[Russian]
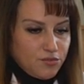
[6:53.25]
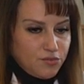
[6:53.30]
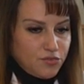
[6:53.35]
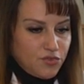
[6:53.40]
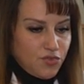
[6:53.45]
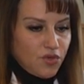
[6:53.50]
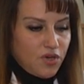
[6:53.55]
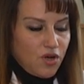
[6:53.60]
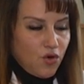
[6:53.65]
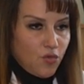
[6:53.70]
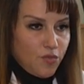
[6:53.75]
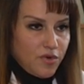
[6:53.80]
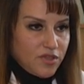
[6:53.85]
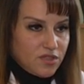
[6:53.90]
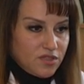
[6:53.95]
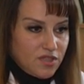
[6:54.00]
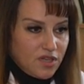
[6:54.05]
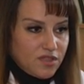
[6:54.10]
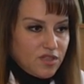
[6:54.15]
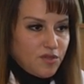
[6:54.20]
только
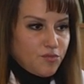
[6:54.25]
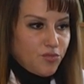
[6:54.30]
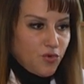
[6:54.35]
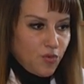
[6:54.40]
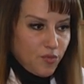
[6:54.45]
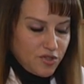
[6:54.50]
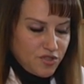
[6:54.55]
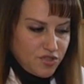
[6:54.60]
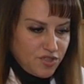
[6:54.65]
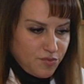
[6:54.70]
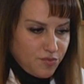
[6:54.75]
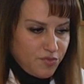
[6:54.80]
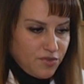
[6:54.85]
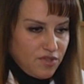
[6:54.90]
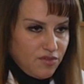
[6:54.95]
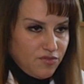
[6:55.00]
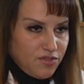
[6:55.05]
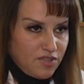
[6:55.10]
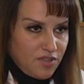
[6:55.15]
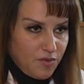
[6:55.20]
гуманитарной помощи
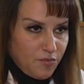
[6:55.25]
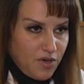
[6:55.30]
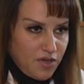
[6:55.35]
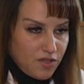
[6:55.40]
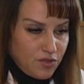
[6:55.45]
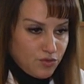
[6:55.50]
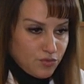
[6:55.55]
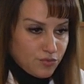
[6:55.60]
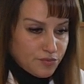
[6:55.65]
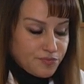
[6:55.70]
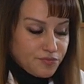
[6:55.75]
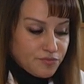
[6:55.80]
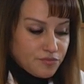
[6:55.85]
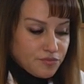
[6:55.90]
было в этом году